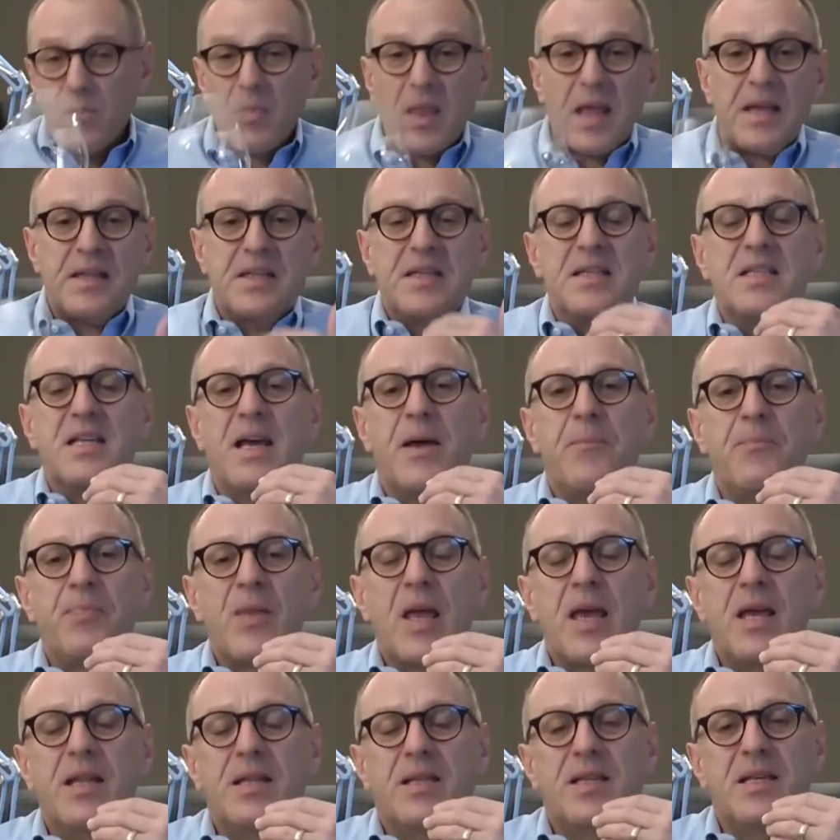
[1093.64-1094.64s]
diese,
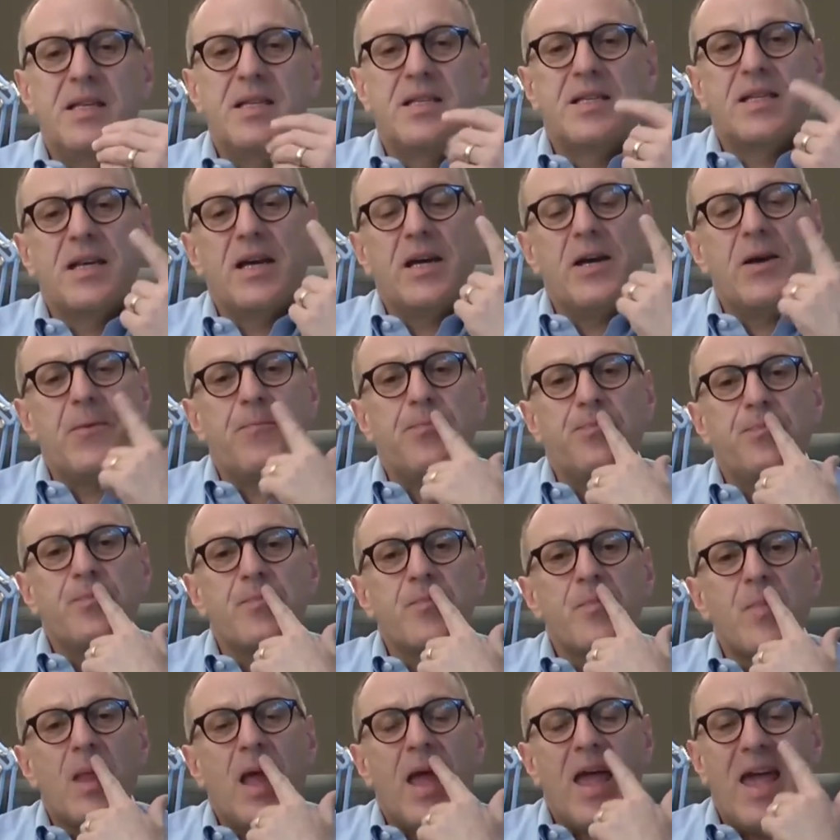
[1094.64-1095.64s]
diese
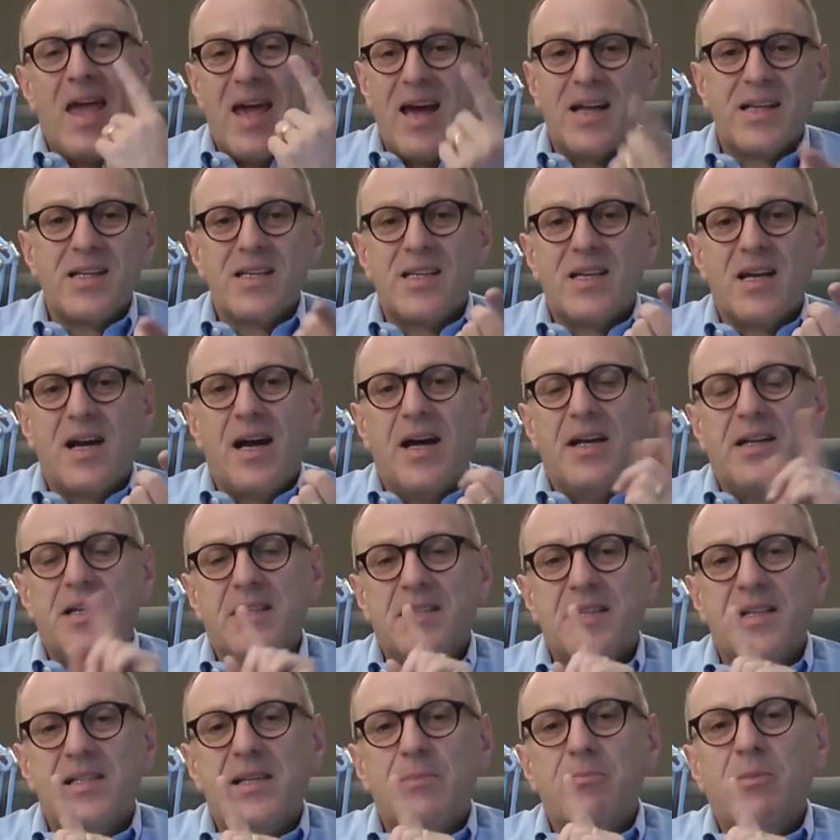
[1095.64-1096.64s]
Erdigkeit
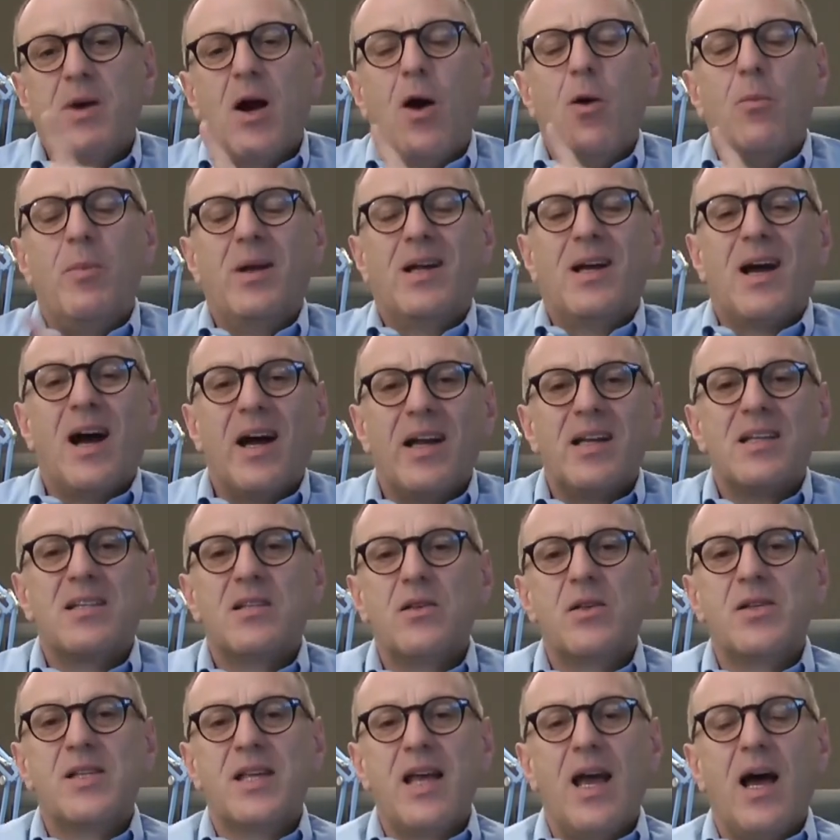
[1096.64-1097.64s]
ist jetzt am Gaumen gar nicht
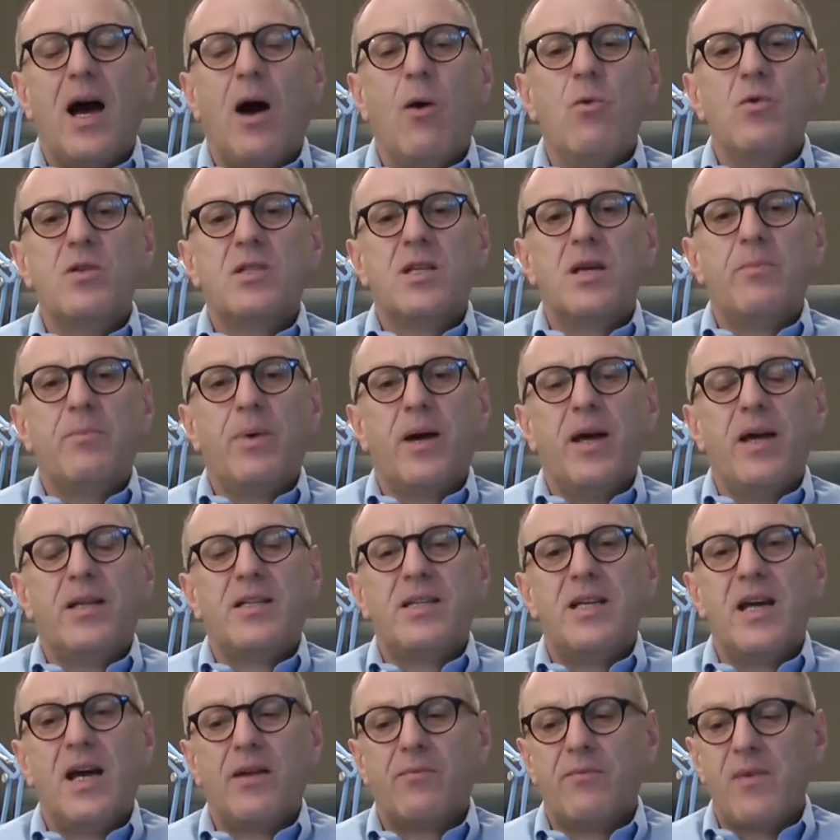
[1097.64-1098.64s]
so sehr
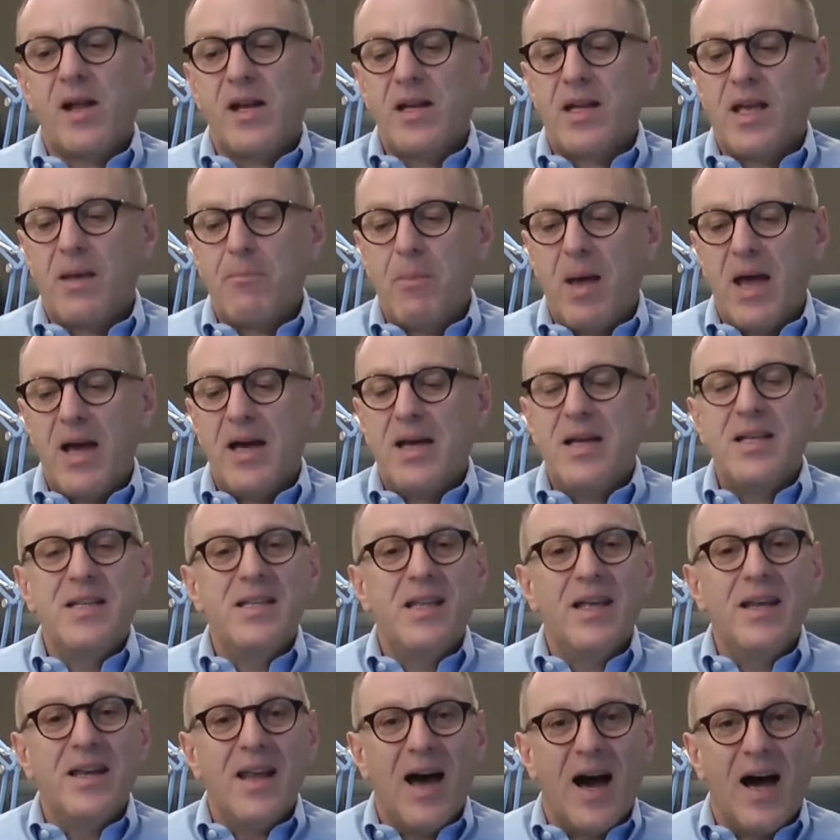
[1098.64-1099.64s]
ausgeprägt, die hat man eigentlich mehr
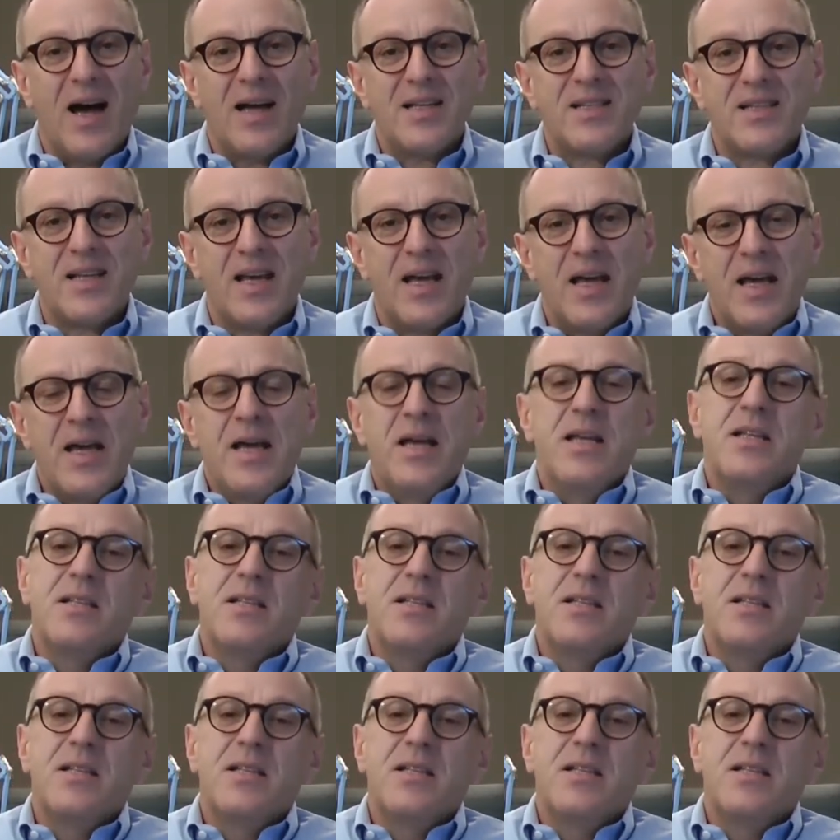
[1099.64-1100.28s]
in der Nase.